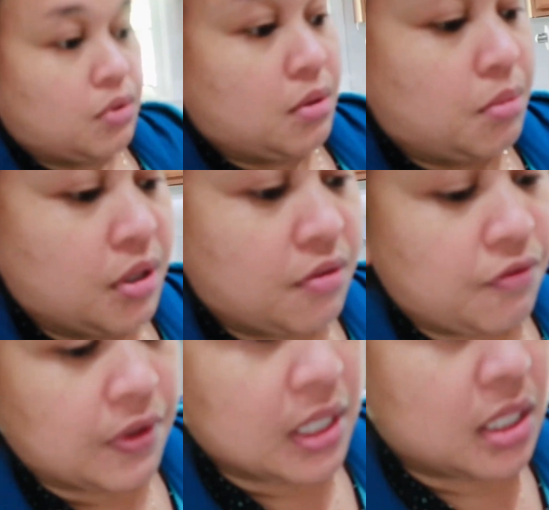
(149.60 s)
ako ng
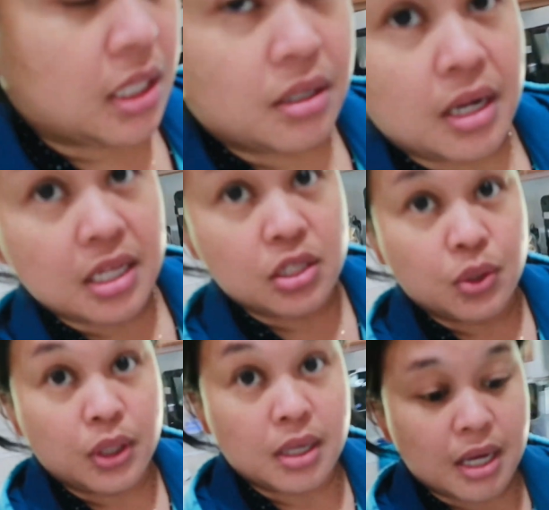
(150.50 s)
breakfast rice
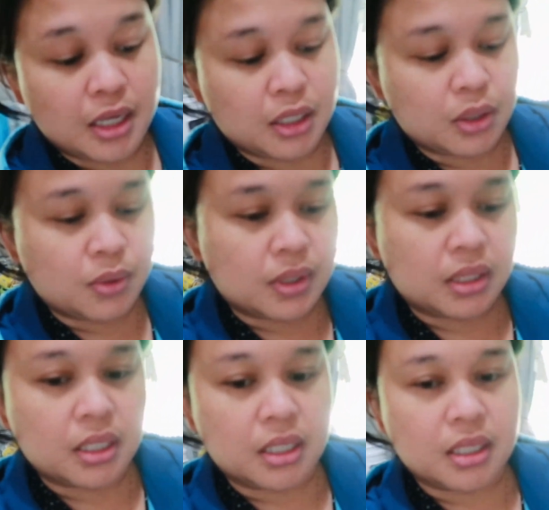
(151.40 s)
yung kinain ko
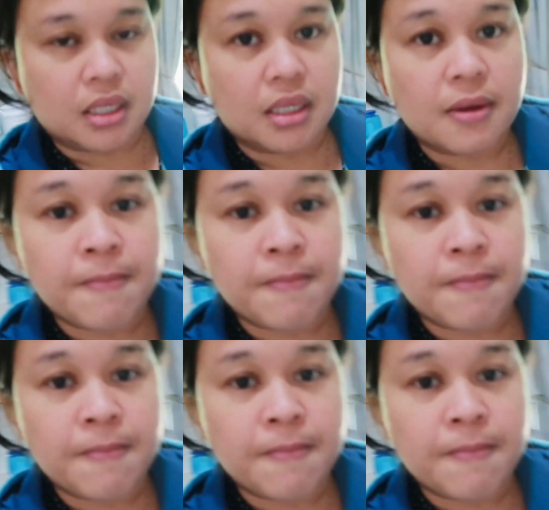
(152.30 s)
at egg.